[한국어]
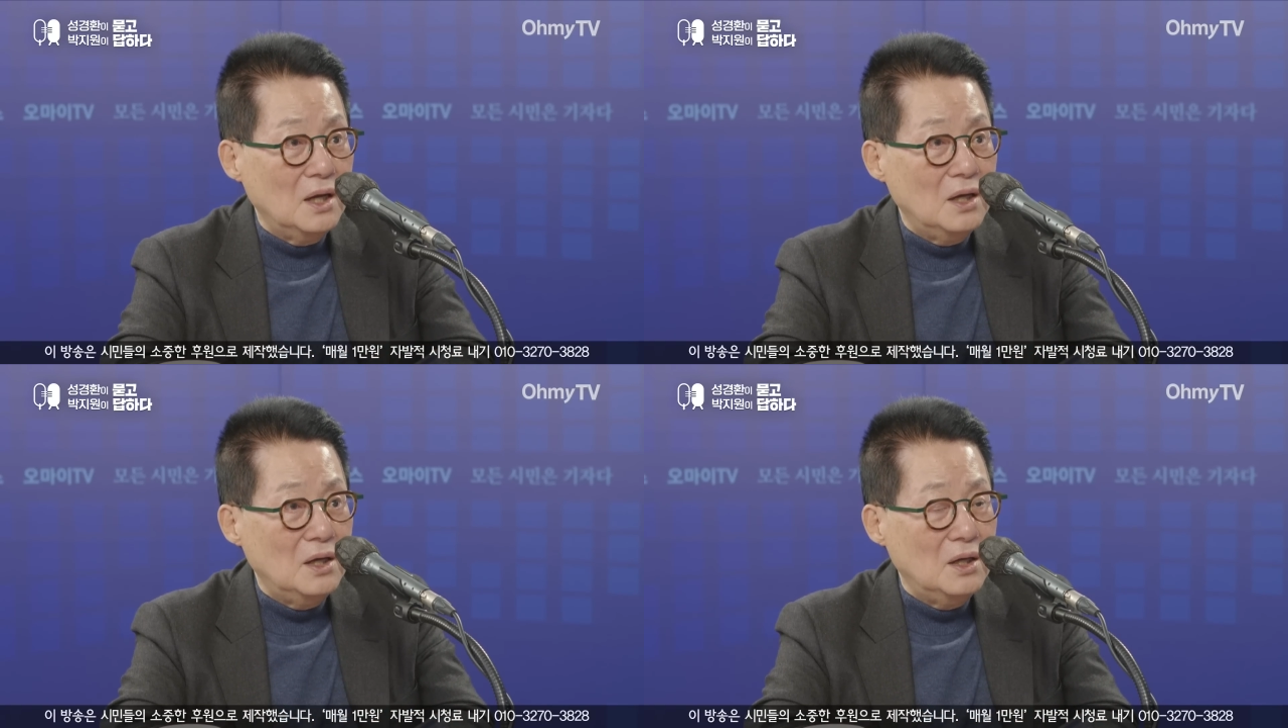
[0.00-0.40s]

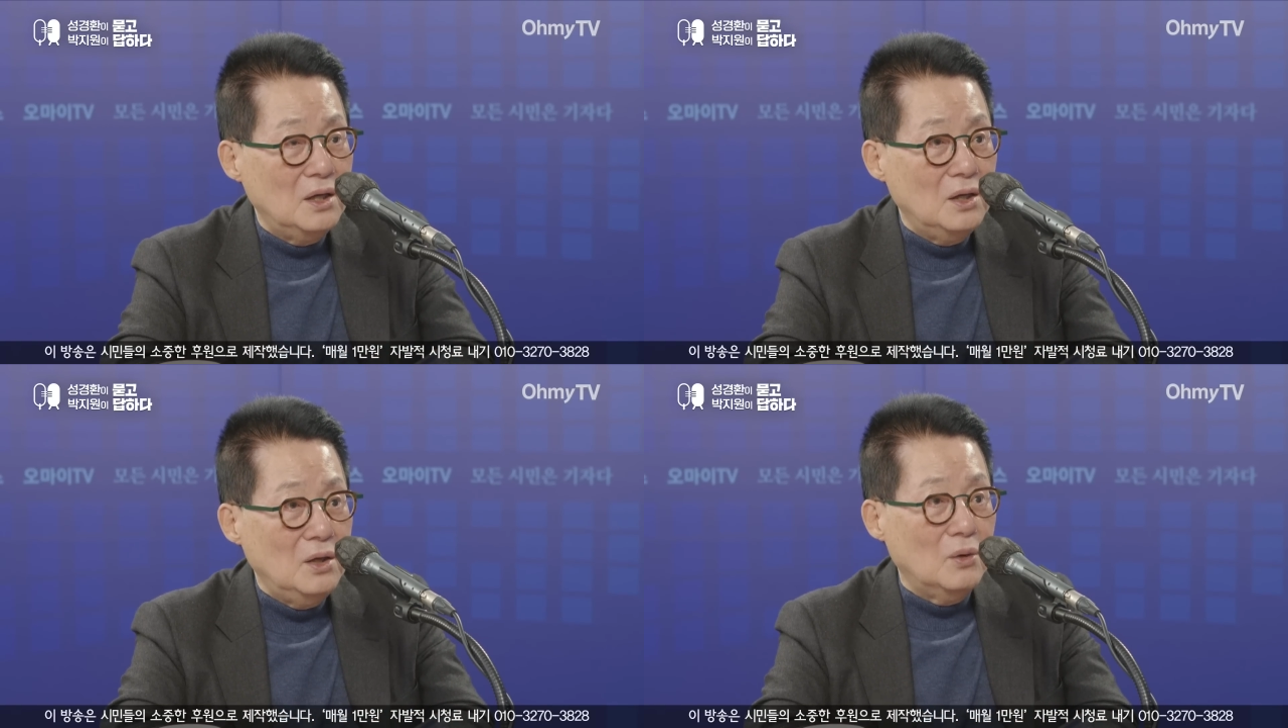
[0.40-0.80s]
네.
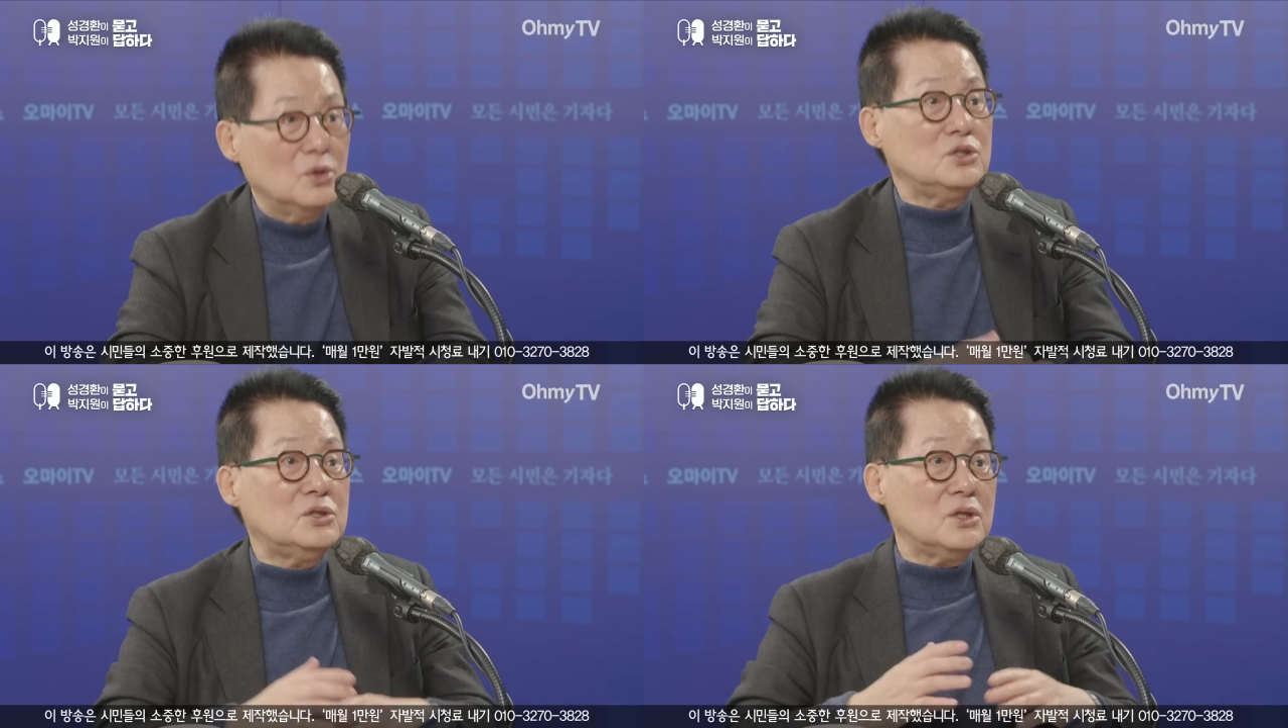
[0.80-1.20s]

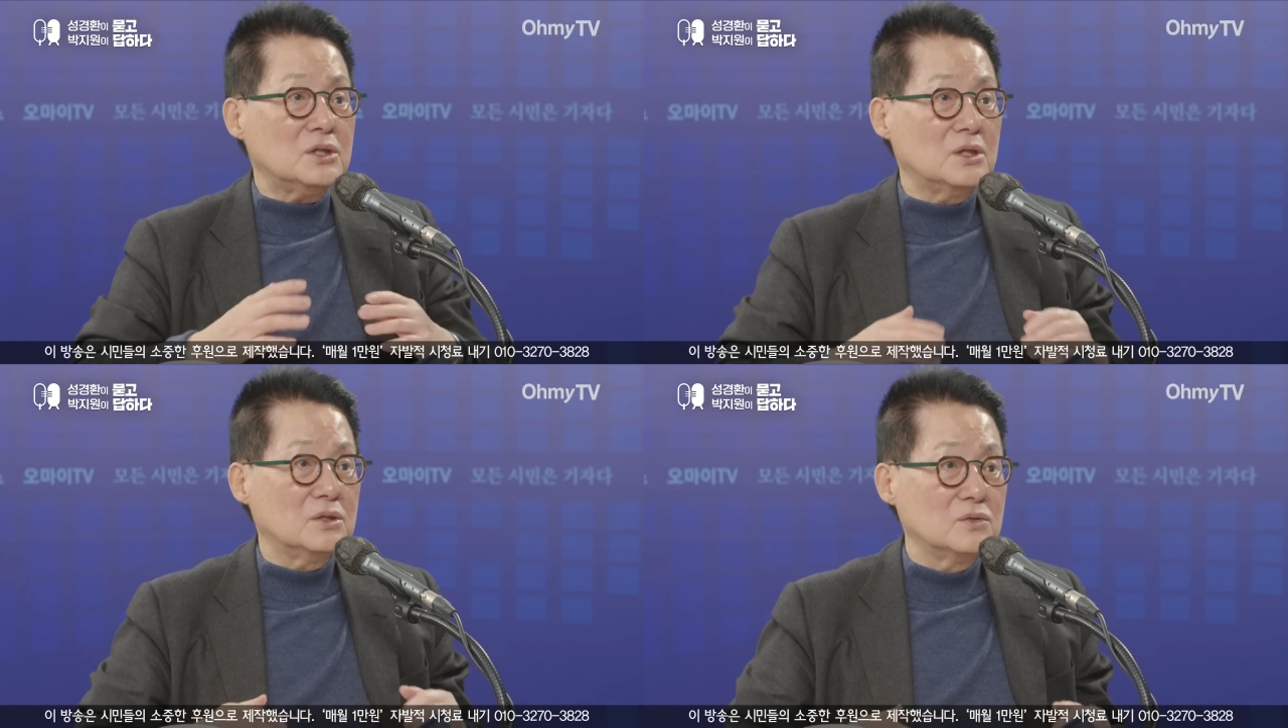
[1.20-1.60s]

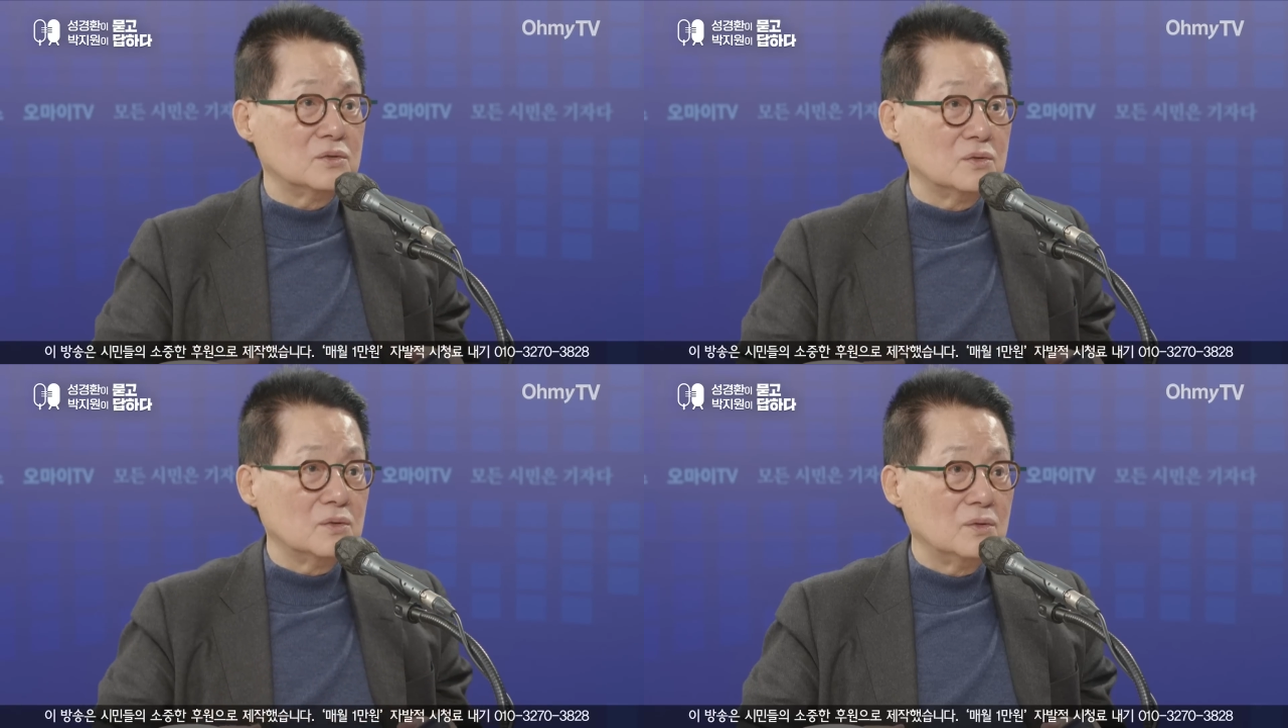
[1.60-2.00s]
어떻게
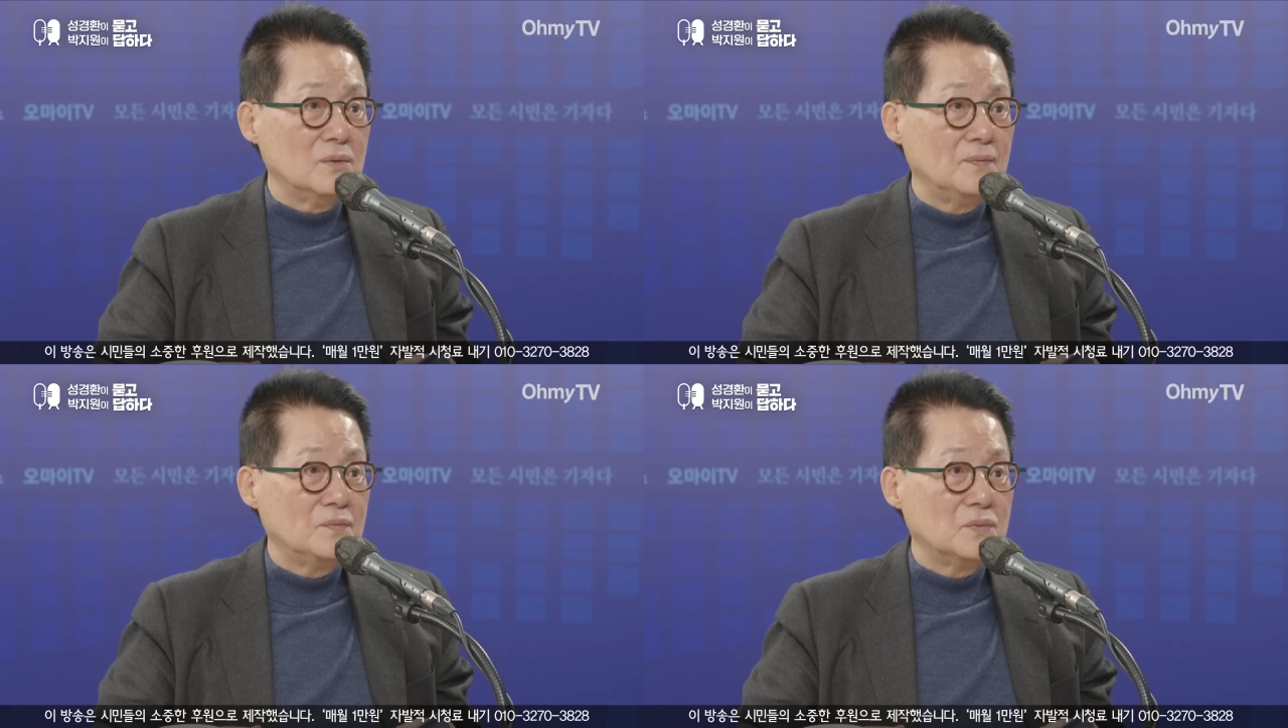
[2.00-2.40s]
됐든요.
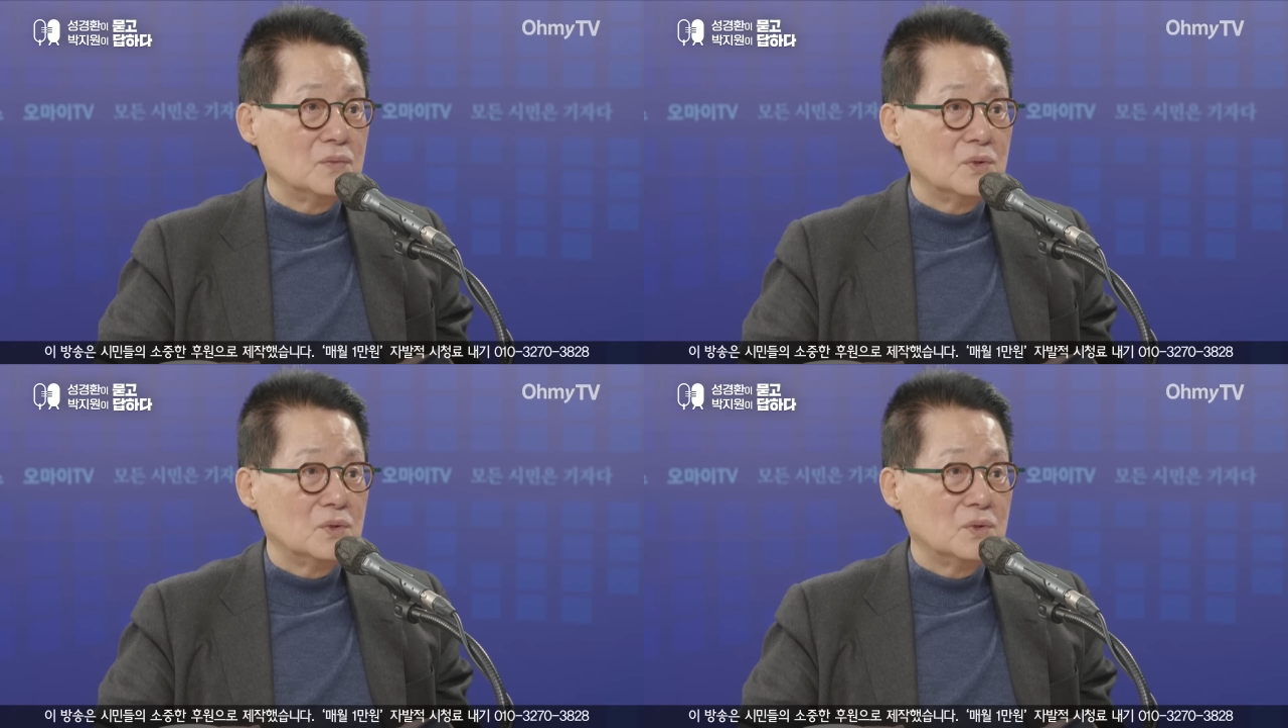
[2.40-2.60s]
네.